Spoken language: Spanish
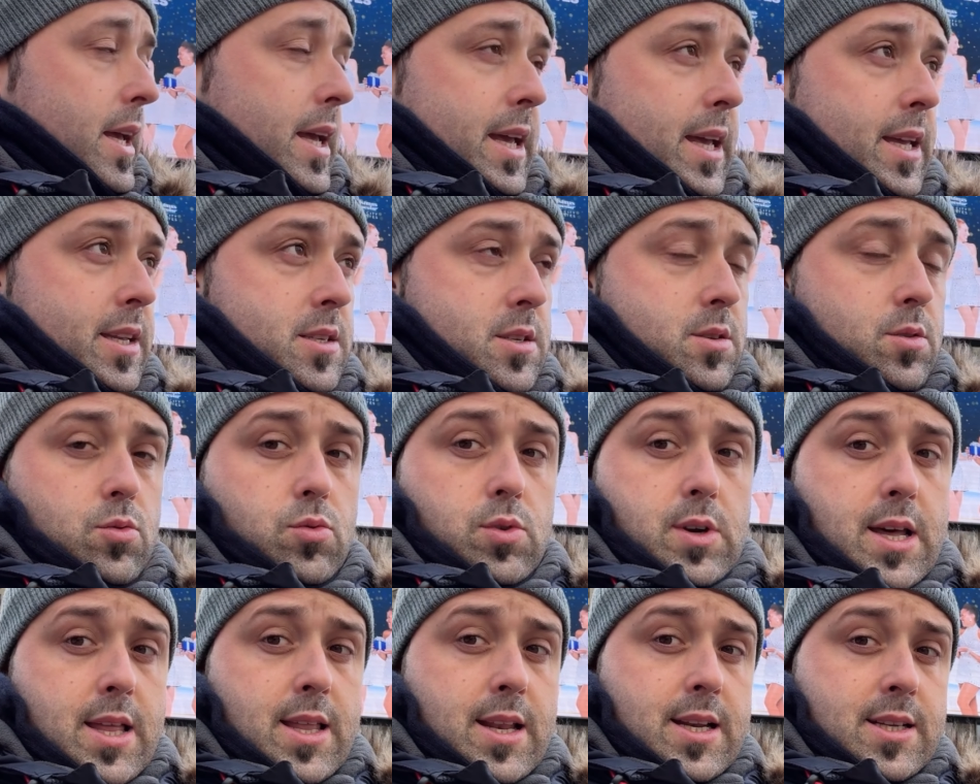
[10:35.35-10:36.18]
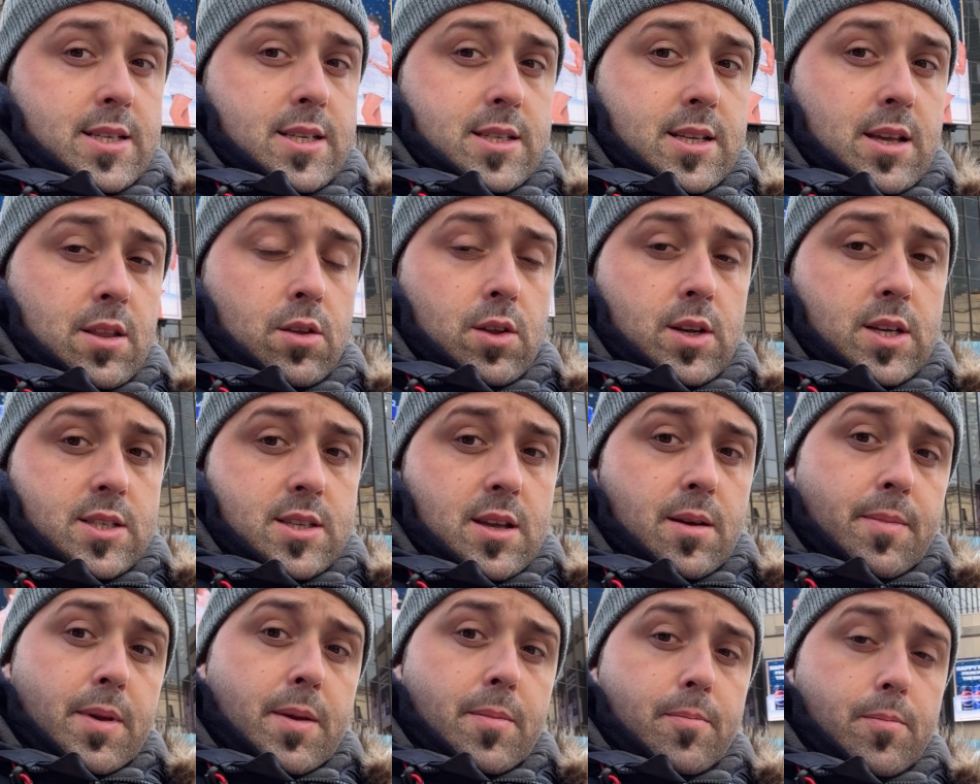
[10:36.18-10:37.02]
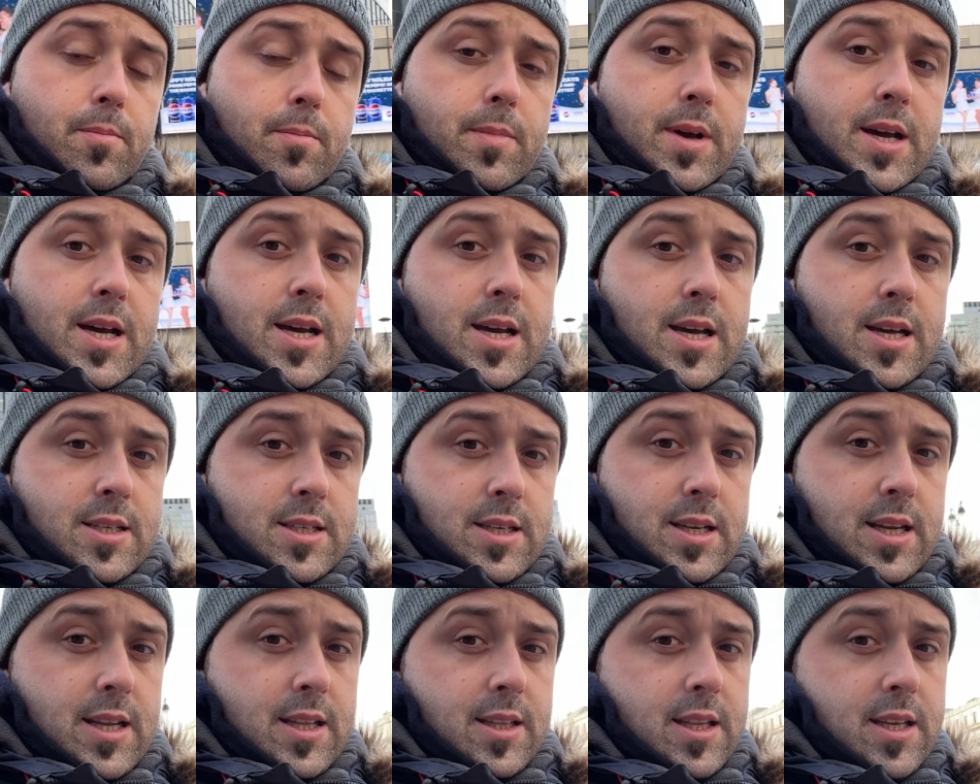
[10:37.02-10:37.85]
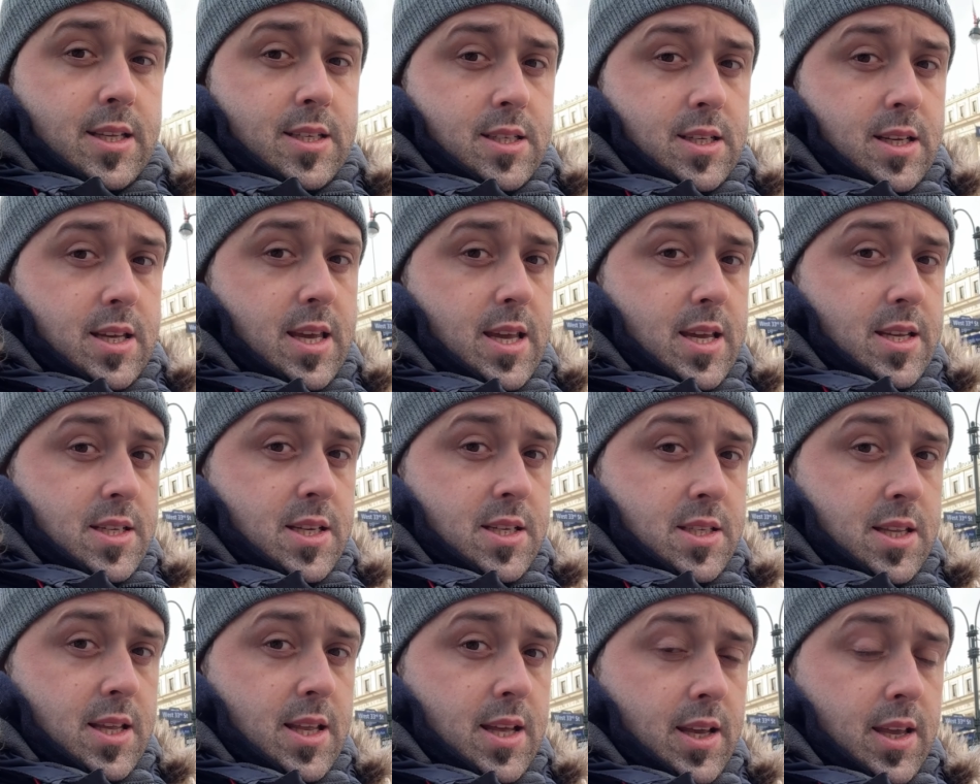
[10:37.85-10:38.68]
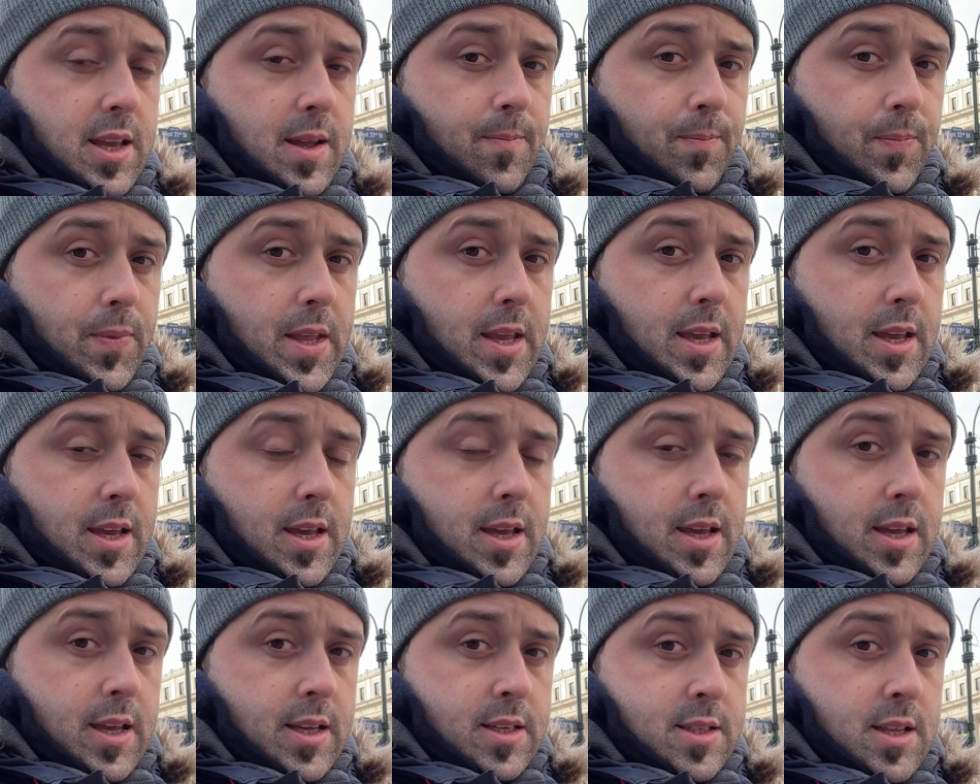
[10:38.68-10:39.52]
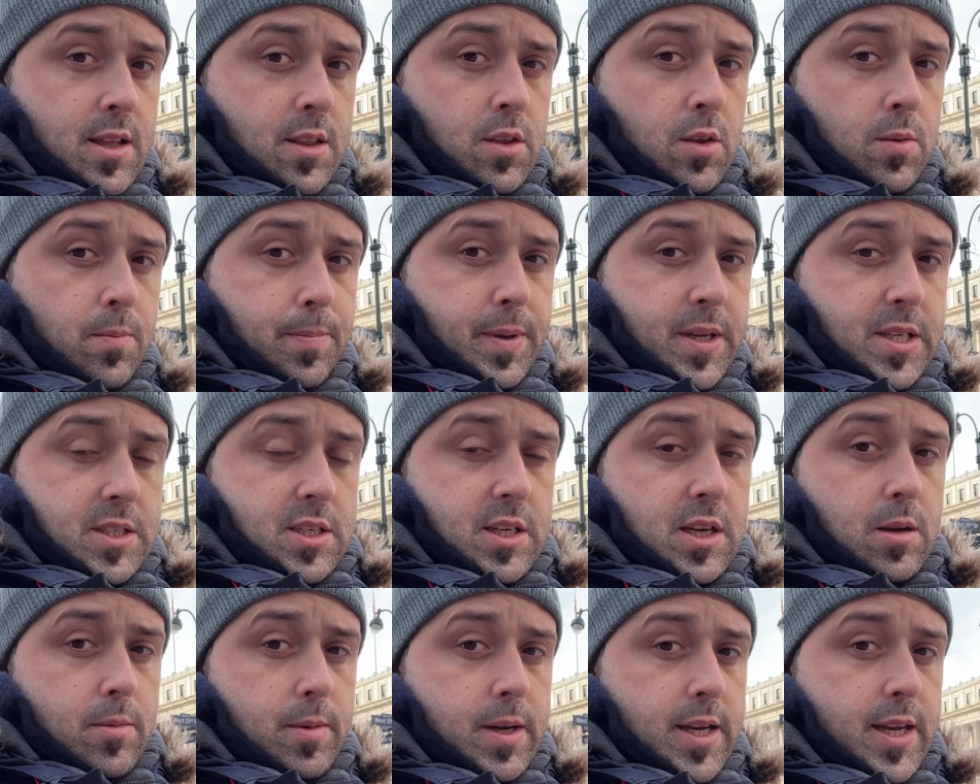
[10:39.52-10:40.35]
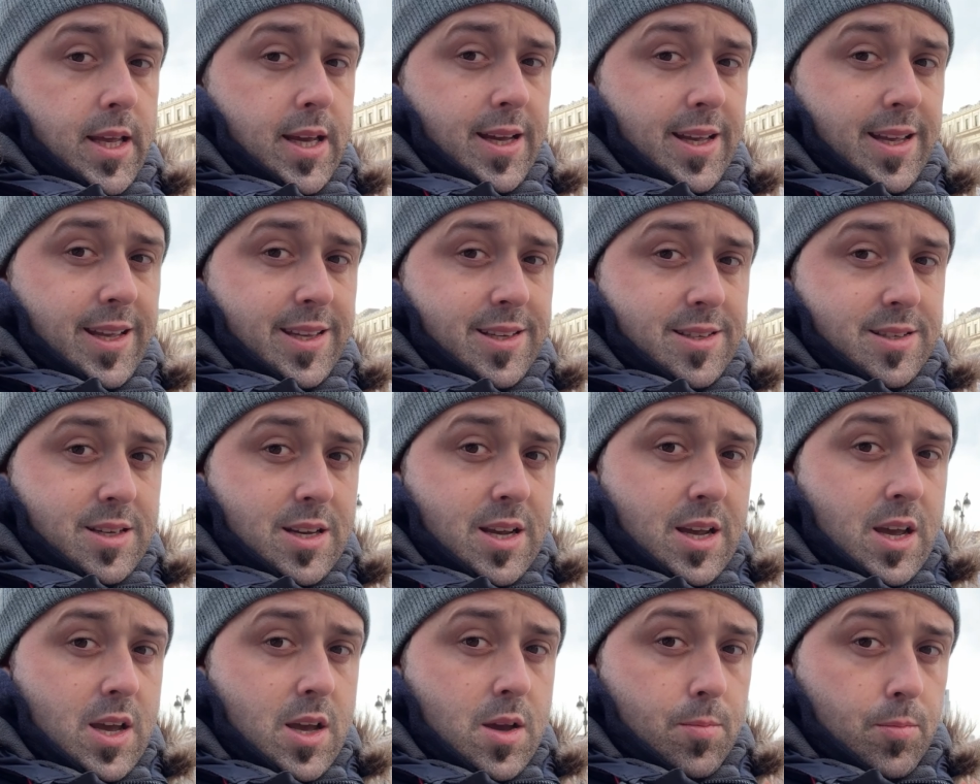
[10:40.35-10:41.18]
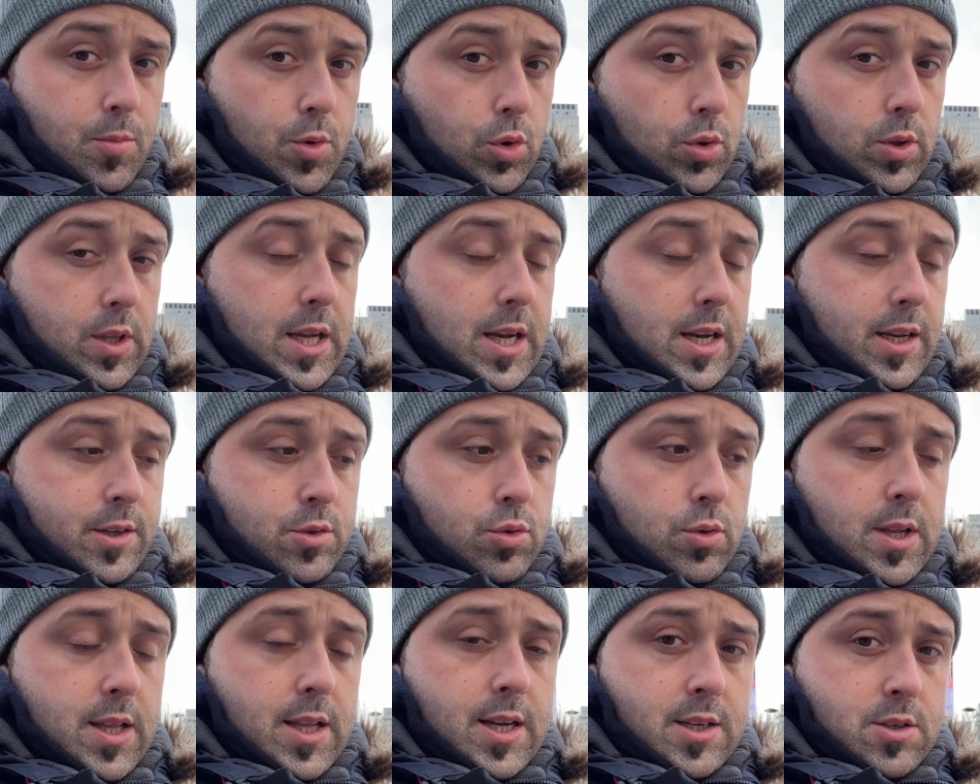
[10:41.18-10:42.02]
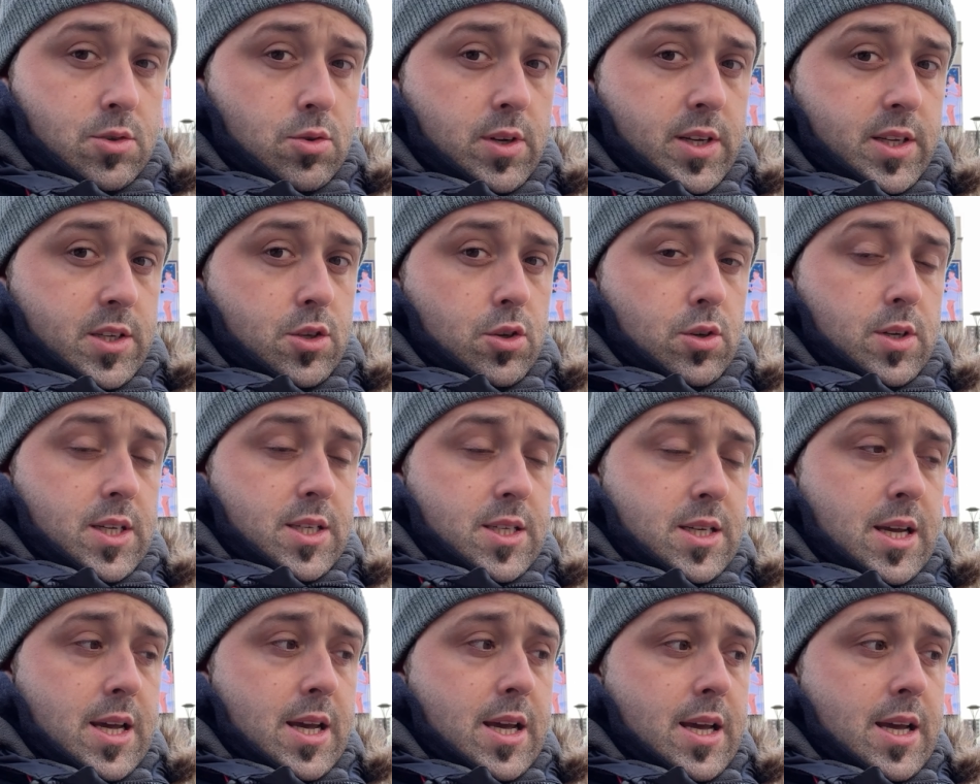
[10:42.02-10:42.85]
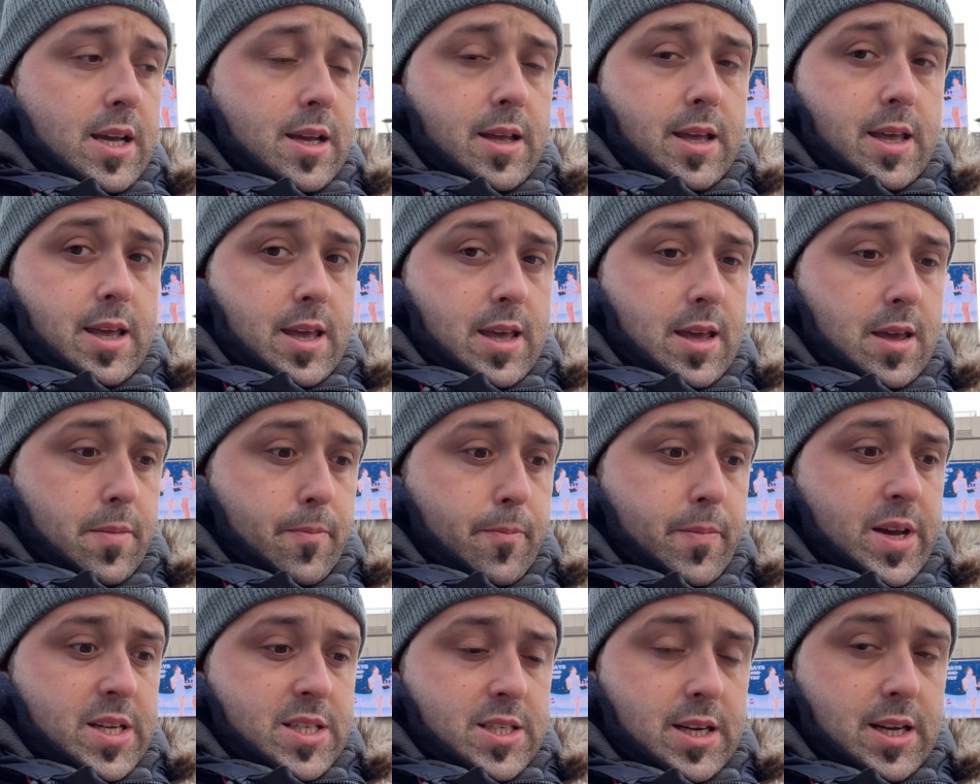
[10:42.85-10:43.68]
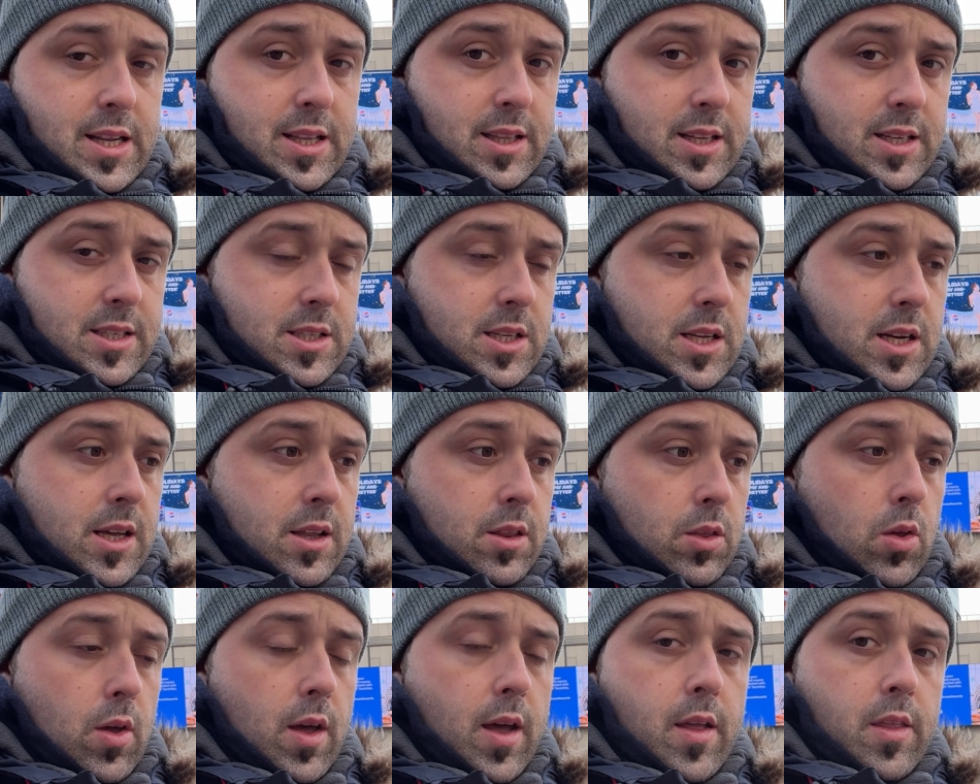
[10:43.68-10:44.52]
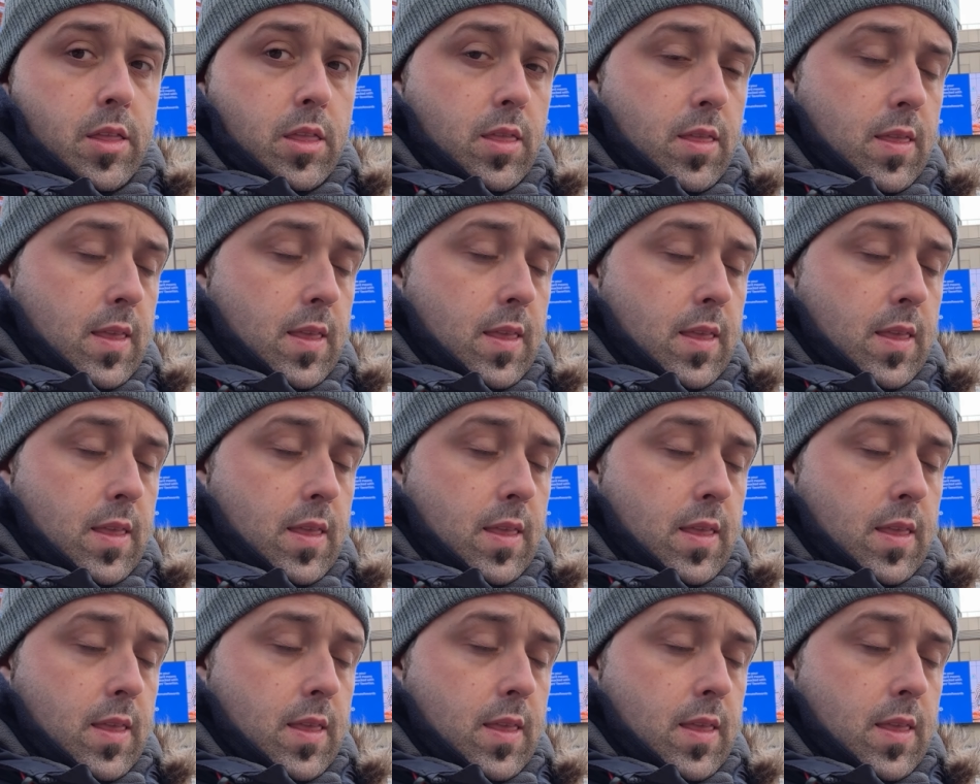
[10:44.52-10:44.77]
Es una de las estaciones también más grandes y es este de aquí, eh, Estación Pensilvania. Es brutal, es una de las conexiones eh, más grandes de la ciudad.